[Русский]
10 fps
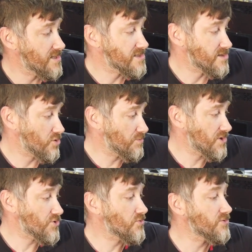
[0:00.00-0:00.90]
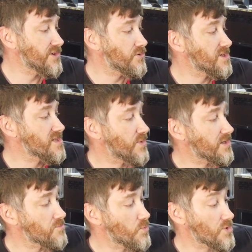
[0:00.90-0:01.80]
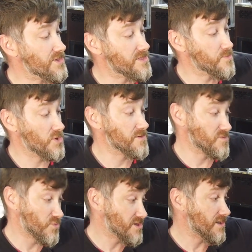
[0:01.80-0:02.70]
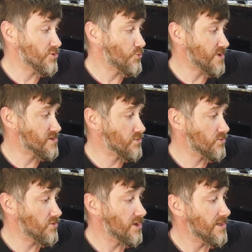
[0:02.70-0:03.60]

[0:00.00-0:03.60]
съемные чугунные кольца, поэтому можно использовать специальную посуду